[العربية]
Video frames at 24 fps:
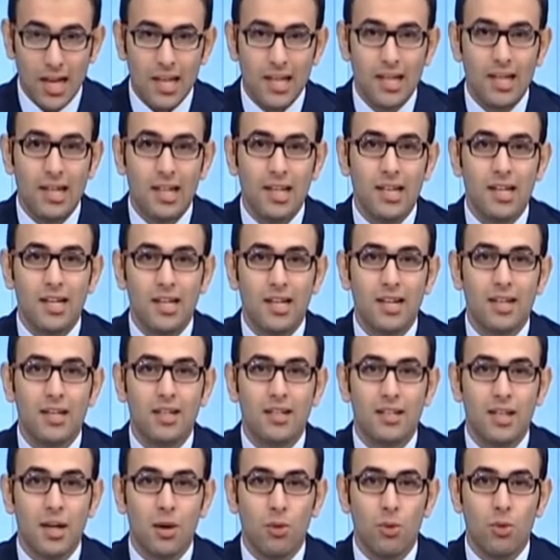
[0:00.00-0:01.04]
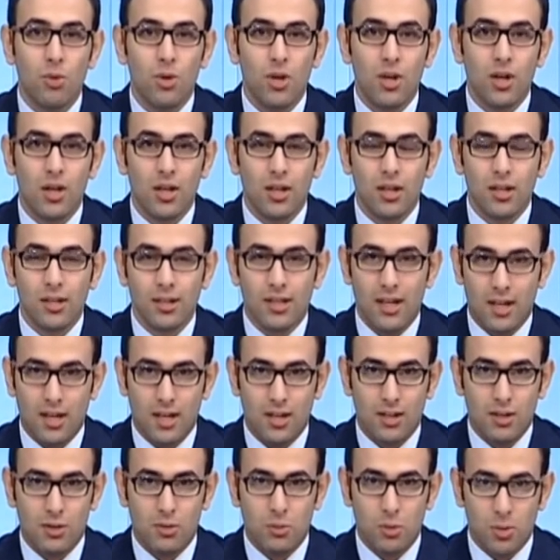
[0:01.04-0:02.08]
للتو
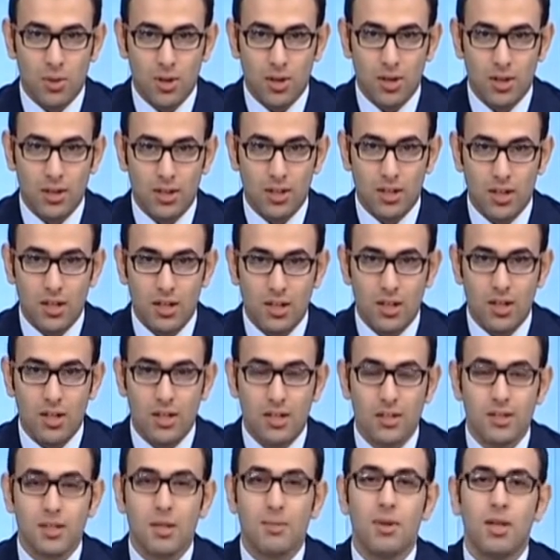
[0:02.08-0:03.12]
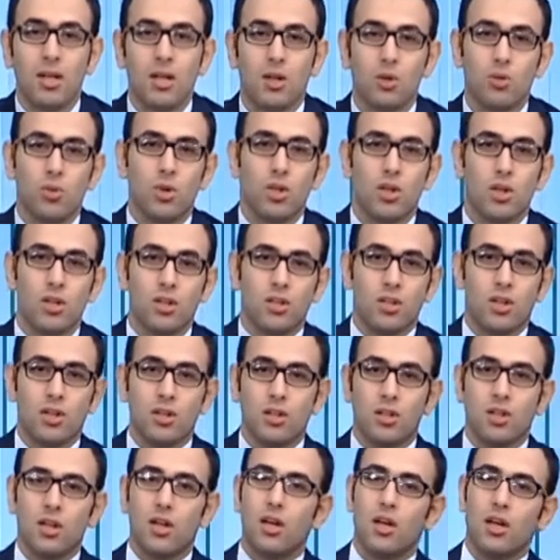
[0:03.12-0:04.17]
انتهت مباراه الزمالك
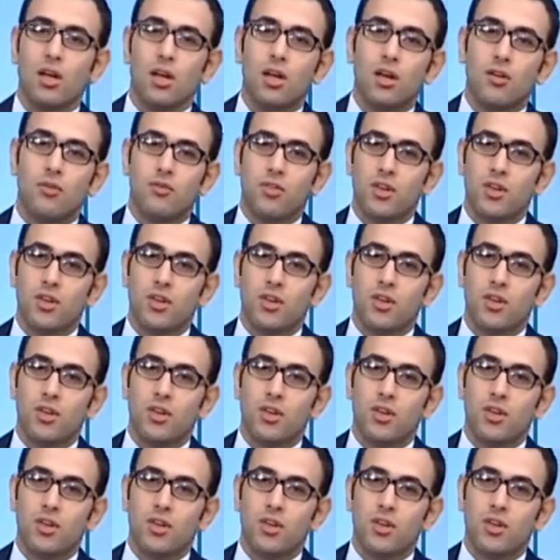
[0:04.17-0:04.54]
وطنطا آه،